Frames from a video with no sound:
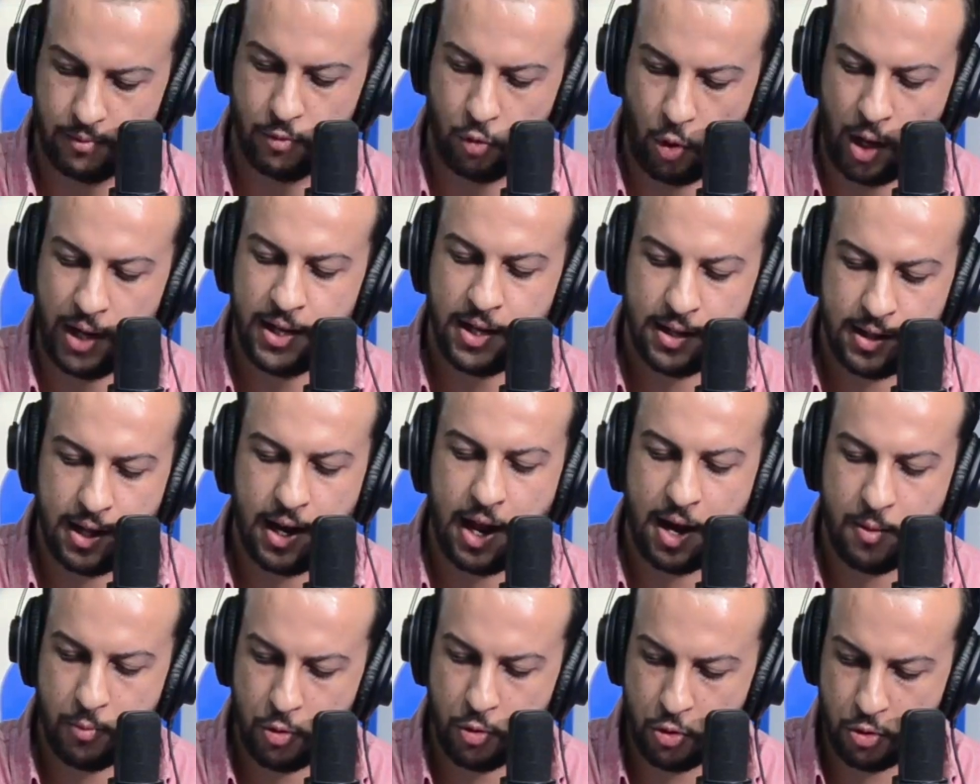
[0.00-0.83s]
وعيادي
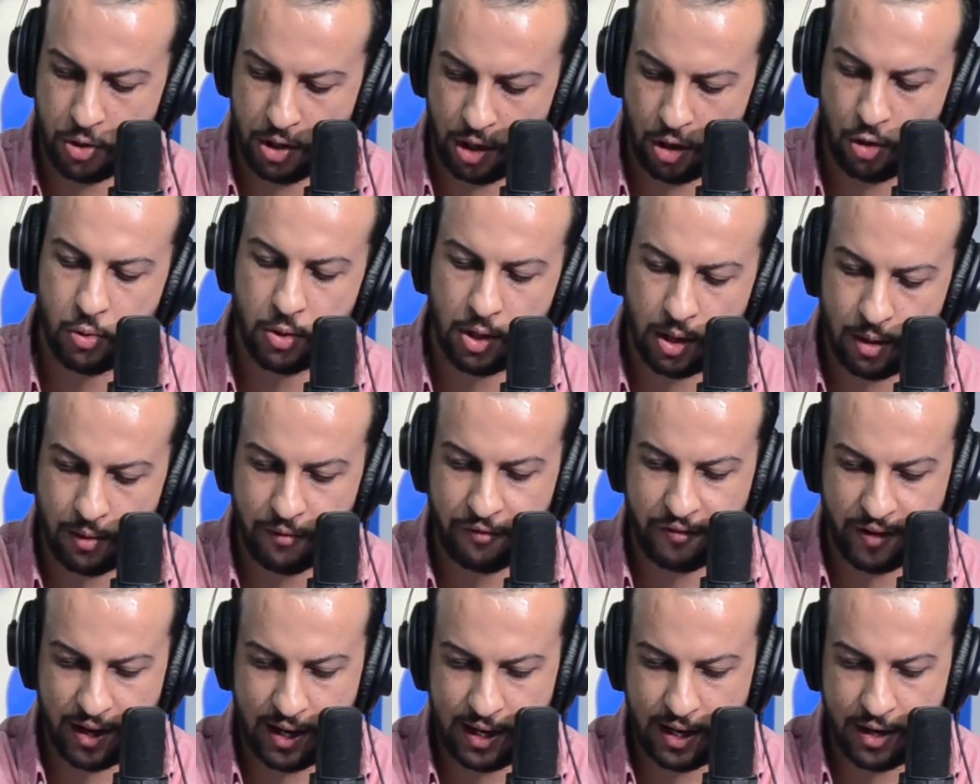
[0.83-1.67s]
الحمروني هو
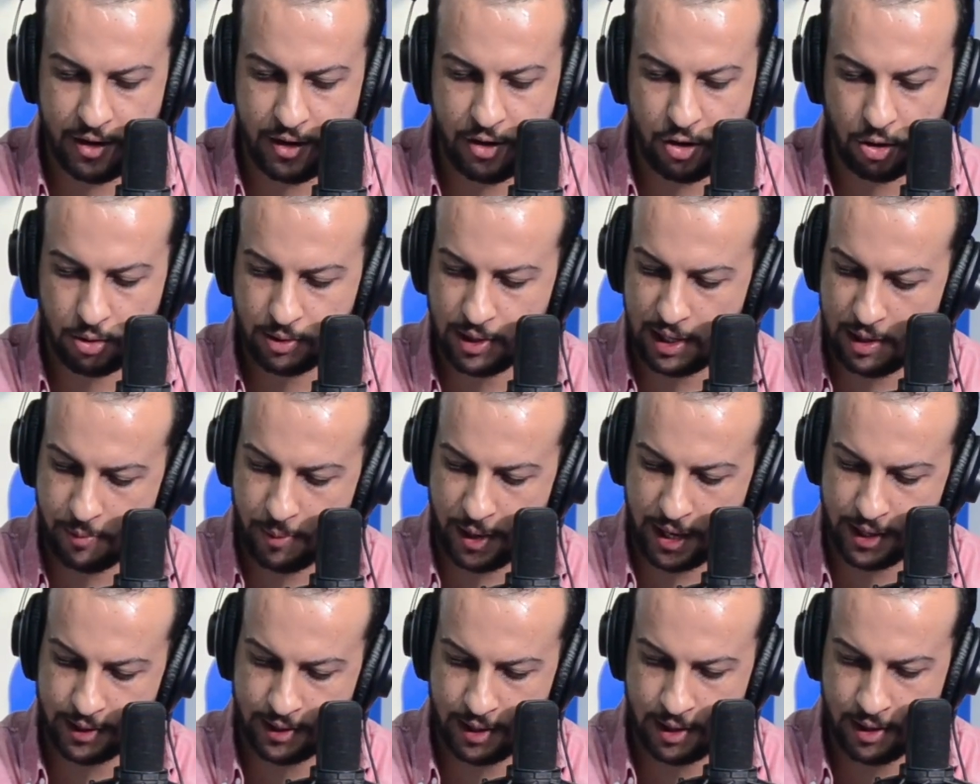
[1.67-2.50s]
فعلا النقطه اللي
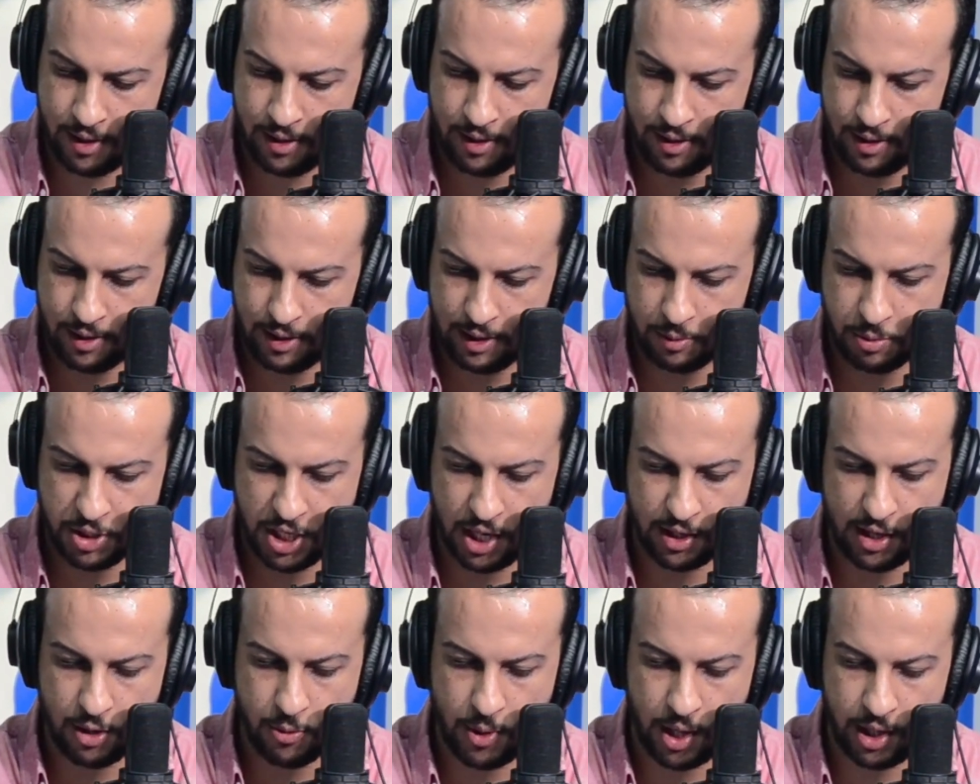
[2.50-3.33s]
بعدها اللي باش
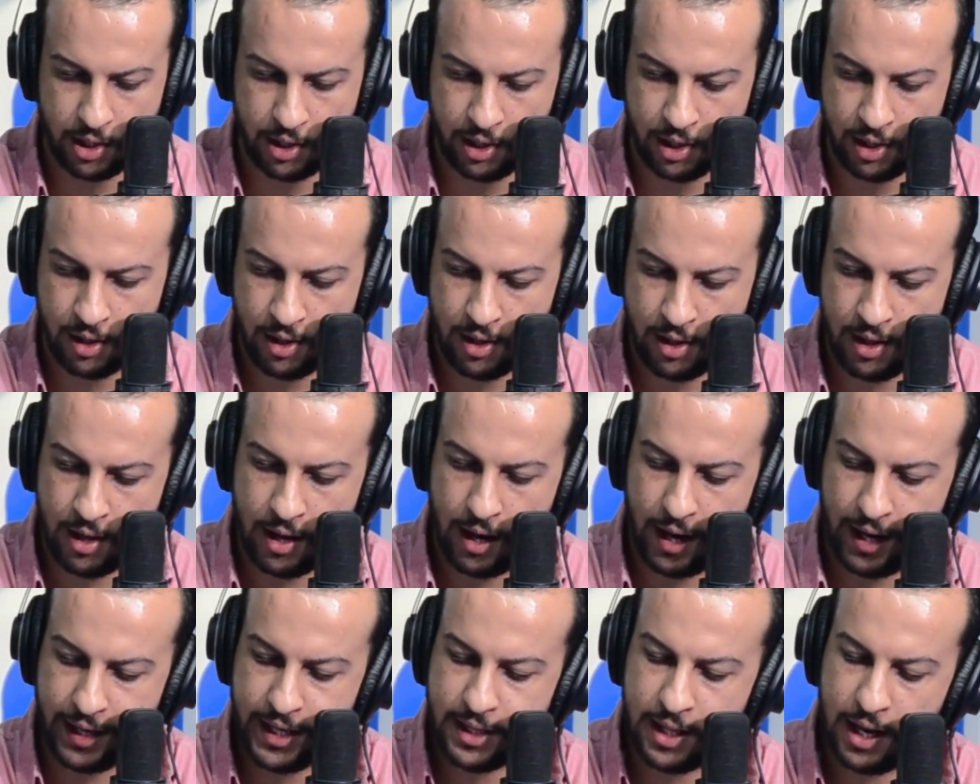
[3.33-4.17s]
نحكيو عليه
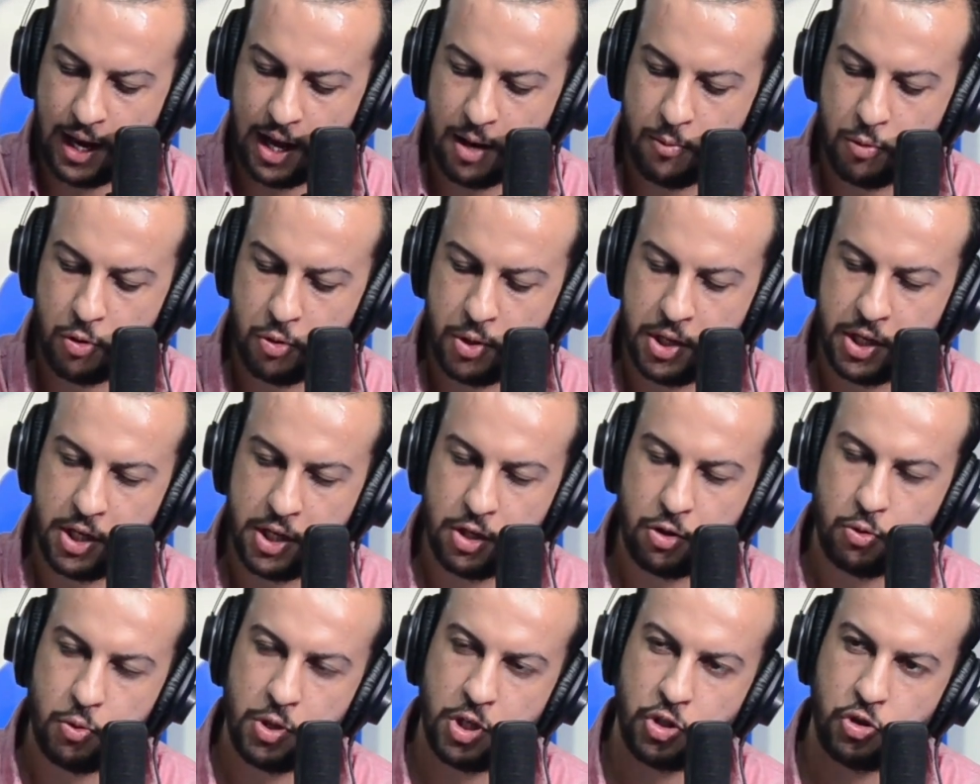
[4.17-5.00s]
عيادي الحمروني كي
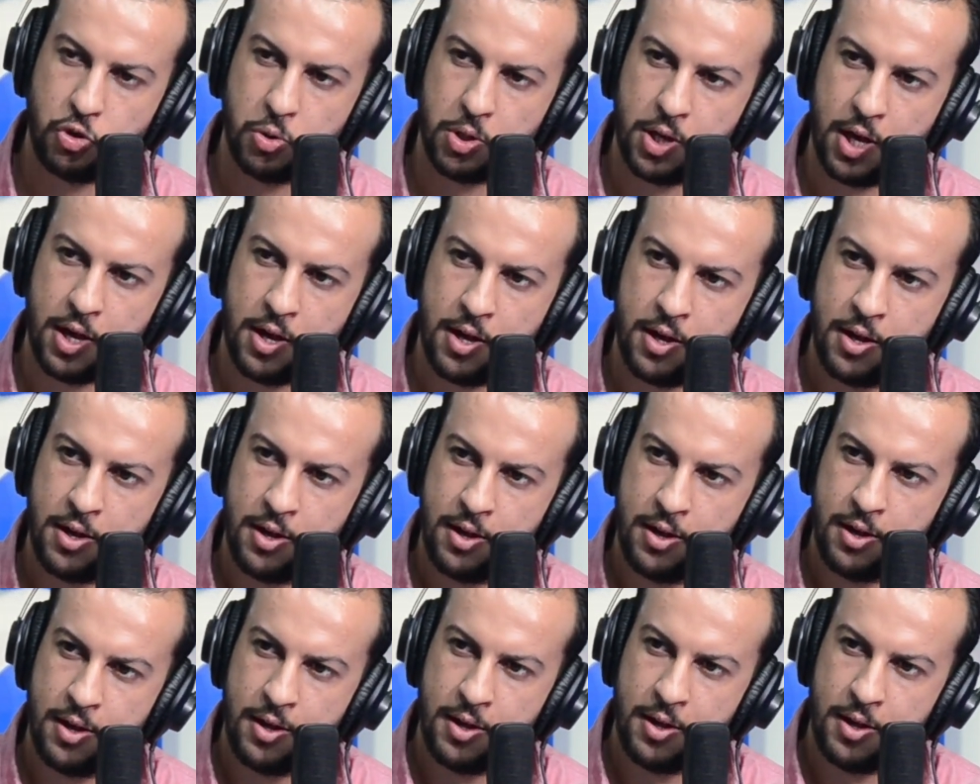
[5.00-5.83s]
تواجهه ك
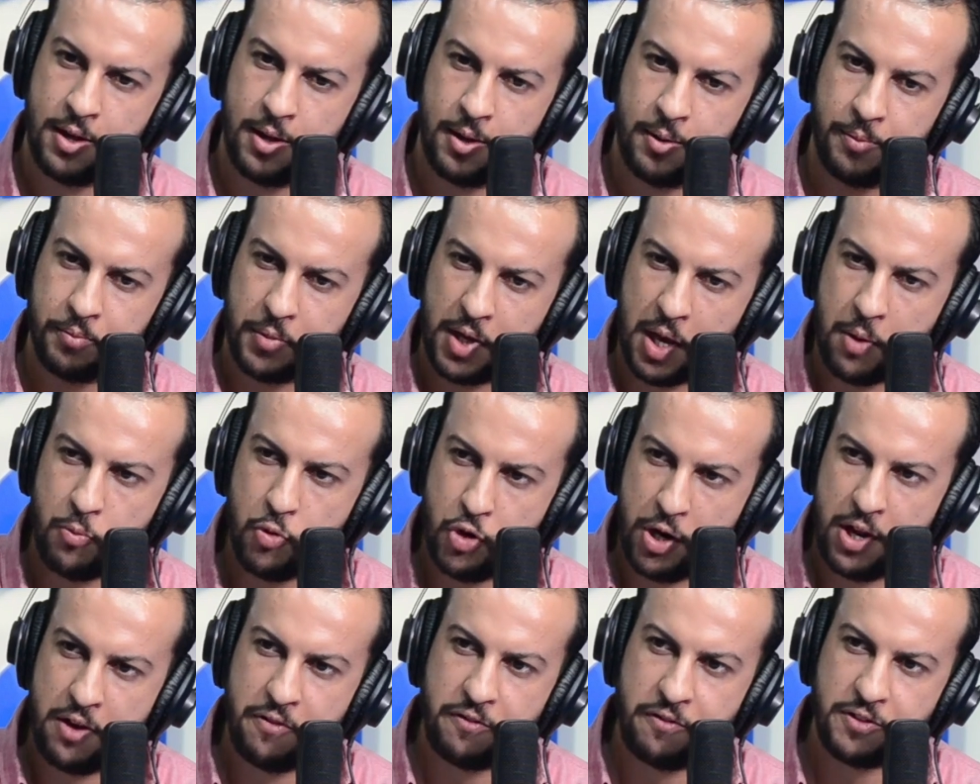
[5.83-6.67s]

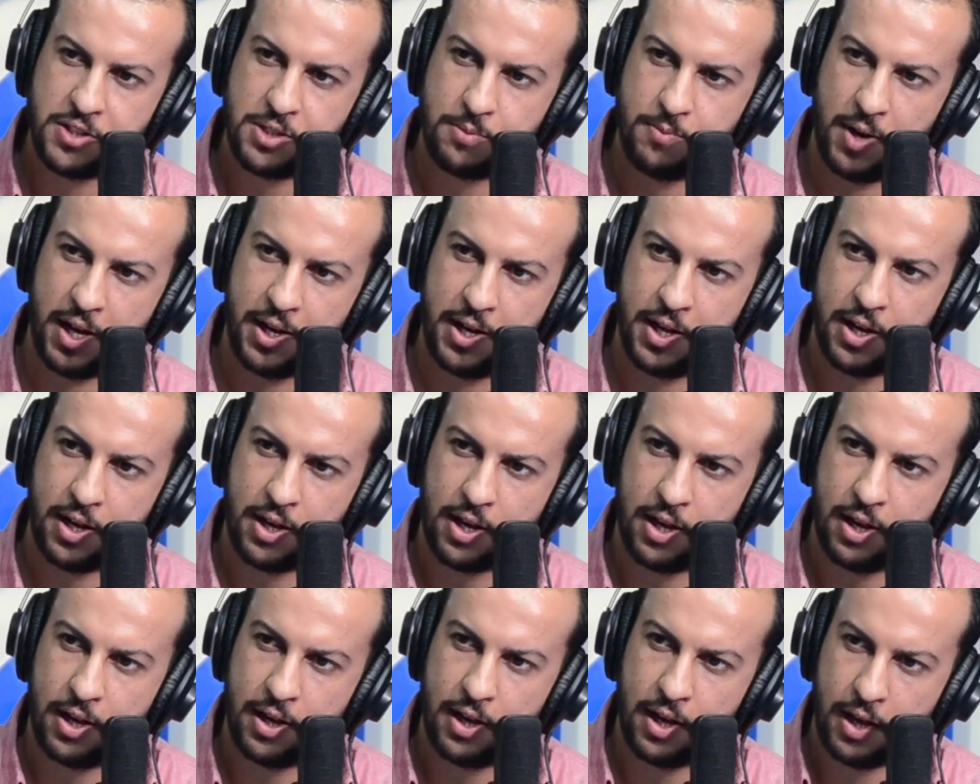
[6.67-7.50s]
كمنافس معناها
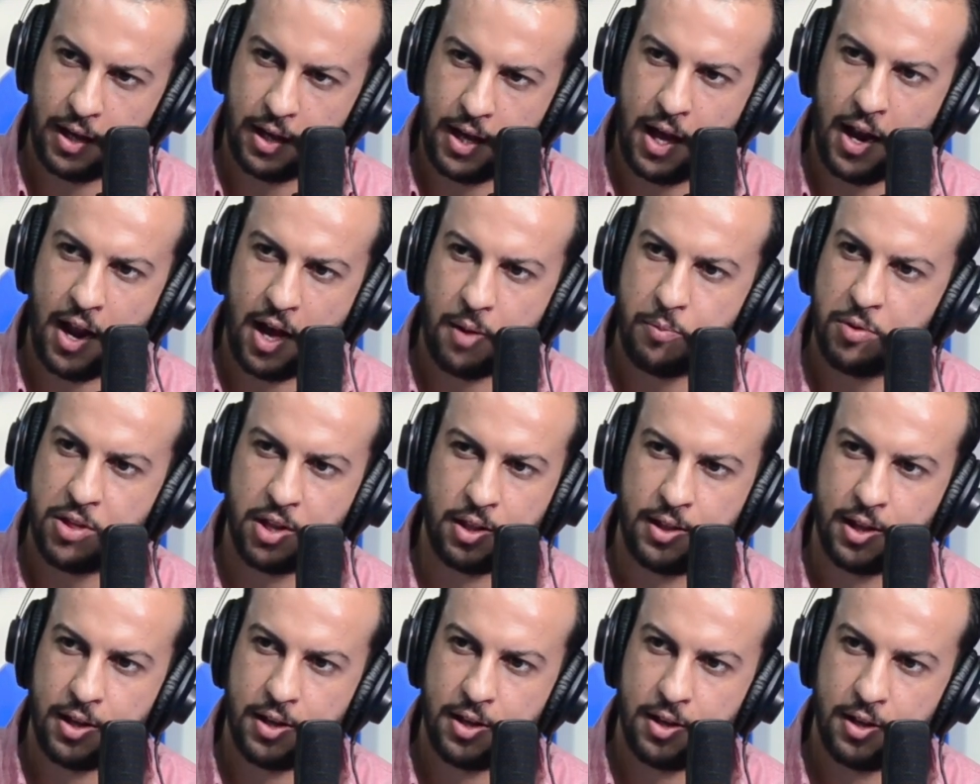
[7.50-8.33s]
يلعب
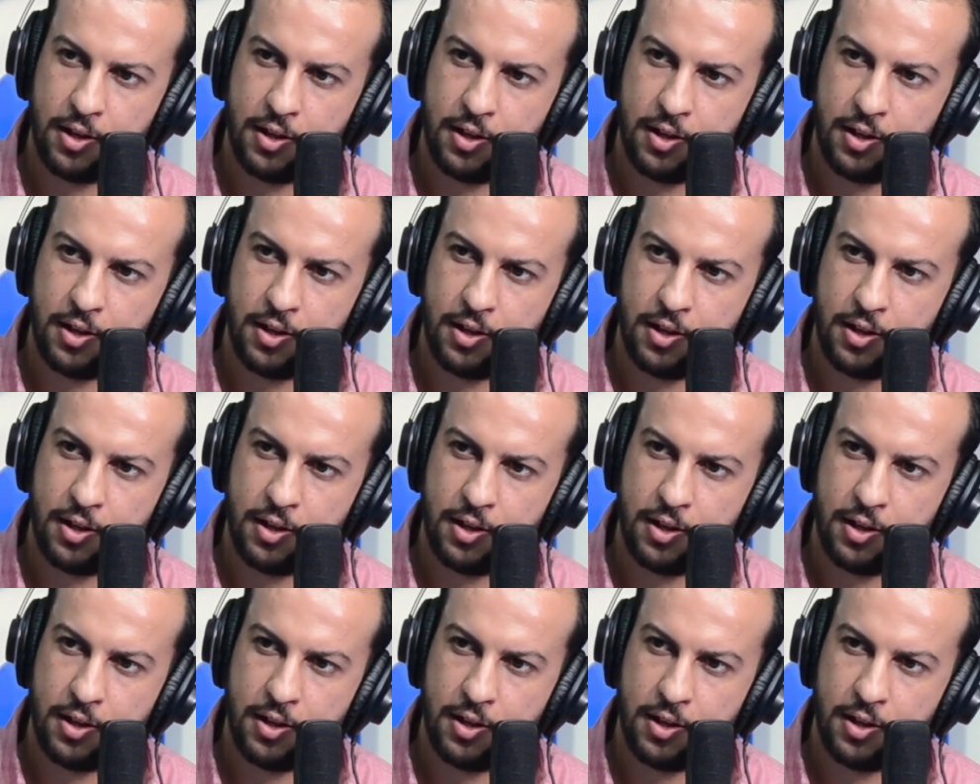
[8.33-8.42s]
ضدك